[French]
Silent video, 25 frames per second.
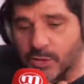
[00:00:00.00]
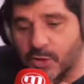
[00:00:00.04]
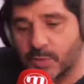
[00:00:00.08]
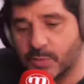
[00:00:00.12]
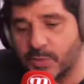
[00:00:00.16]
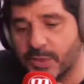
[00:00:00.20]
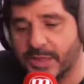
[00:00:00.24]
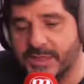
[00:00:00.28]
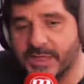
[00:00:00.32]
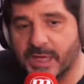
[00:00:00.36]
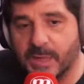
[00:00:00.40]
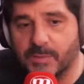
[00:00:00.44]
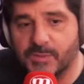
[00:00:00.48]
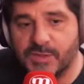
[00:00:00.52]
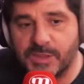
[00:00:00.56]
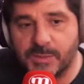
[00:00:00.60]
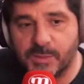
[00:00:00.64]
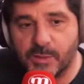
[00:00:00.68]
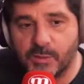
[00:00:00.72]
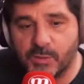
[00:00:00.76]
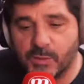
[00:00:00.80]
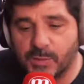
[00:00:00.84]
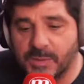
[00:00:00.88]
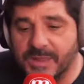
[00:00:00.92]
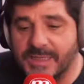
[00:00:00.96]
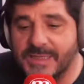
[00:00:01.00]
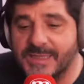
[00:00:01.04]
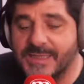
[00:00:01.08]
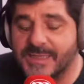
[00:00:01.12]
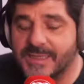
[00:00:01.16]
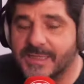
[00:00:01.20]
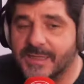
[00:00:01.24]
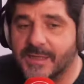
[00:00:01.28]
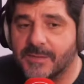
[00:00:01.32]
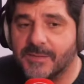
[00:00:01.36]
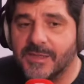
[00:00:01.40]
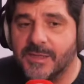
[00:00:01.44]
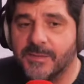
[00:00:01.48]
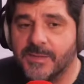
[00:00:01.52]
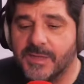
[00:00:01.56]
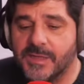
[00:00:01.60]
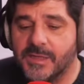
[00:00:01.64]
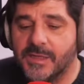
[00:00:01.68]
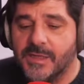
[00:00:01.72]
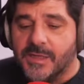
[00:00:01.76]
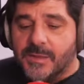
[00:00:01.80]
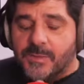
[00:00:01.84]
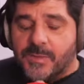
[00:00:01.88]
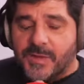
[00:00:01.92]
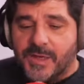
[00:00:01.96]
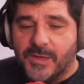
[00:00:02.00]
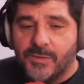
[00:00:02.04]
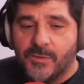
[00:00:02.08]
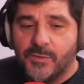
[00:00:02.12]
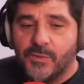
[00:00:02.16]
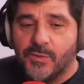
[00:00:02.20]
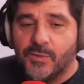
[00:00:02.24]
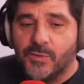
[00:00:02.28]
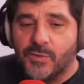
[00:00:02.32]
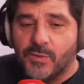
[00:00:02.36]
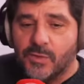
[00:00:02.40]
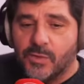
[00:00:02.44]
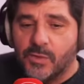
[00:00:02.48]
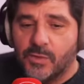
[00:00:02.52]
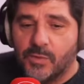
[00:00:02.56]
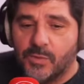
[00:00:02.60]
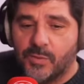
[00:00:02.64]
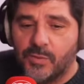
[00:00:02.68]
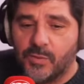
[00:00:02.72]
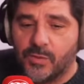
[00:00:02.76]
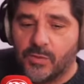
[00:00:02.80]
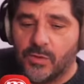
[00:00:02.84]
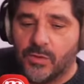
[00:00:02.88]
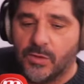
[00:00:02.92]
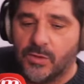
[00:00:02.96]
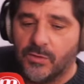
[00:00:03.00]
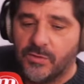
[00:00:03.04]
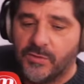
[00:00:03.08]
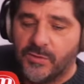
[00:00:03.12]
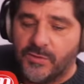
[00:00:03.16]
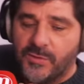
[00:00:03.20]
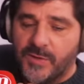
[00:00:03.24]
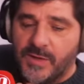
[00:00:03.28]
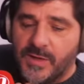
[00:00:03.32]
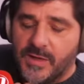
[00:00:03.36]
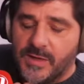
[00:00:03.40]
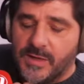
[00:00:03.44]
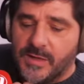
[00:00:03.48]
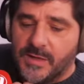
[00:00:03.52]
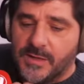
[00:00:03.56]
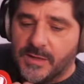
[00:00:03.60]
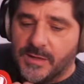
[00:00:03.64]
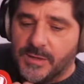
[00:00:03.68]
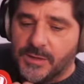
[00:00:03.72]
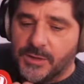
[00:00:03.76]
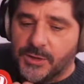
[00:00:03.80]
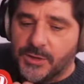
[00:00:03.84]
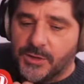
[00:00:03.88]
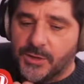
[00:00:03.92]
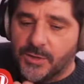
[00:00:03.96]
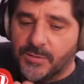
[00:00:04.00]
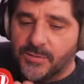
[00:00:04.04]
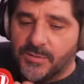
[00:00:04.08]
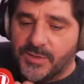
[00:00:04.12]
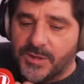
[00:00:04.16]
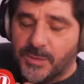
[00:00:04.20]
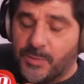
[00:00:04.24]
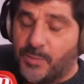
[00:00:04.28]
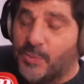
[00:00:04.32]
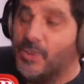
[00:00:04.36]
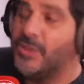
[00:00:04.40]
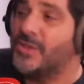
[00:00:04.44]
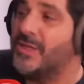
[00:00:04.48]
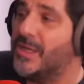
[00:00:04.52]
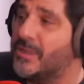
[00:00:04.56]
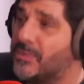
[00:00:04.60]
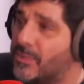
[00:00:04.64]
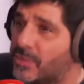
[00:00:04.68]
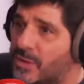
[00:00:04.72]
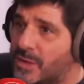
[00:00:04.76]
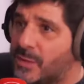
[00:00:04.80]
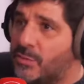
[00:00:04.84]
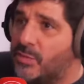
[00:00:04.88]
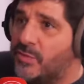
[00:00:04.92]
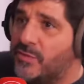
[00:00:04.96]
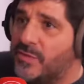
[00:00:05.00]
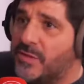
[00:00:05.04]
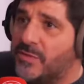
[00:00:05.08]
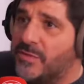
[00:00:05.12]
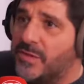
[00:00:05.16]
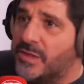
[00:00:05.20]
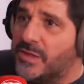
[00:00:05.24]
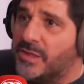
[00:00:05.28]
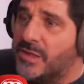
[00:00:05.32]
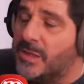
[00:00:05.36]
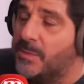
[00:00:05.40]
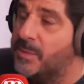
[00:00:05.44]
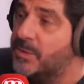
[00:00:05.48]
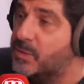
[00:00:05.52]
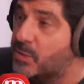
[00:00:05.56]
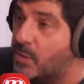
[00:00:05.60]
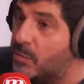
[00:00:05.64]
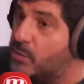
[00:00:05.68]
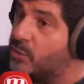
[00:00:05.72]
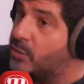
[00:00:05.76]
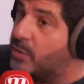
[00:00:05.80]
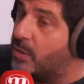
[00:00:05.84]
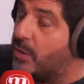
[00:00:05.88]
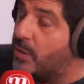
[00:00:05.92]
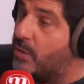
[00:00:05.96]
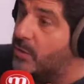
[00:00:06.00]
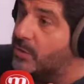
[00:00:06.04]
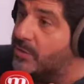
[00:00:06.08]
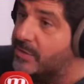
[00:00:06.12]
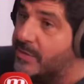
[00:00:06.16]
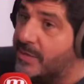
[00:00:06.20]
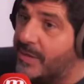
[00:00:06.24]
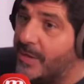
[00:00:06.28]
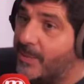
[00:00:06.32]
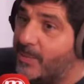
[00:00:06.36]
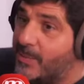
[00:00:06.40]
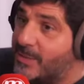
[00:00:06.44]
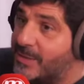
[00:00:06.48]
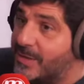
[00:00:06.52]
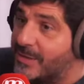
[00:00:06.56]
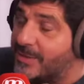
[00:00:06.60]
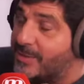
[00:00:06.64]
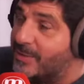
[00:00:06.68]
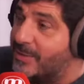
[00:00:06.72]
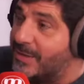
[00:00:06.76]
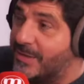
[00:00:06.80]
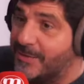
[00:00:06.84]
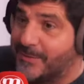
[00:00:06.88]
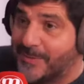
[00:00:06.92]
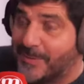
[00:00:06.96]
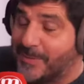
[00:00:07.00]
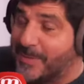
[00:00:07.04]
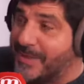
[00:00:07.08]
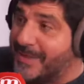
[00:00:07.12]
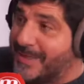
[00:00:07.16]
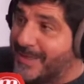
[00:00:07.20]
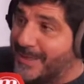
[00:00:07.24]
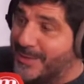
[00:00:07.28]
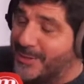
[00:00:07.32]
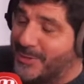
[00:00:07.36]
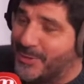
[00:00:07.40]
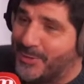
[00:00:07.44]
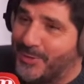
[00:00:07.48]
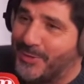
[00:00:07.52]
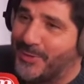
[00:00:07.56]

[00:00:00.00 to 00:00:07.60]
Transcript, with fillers: je peux être un petit peu plus précis quand même. Il est prévu donc pour euh, fin janvier, peut-être début février, parce que comme je suis en retard, peut-être que la fabrication.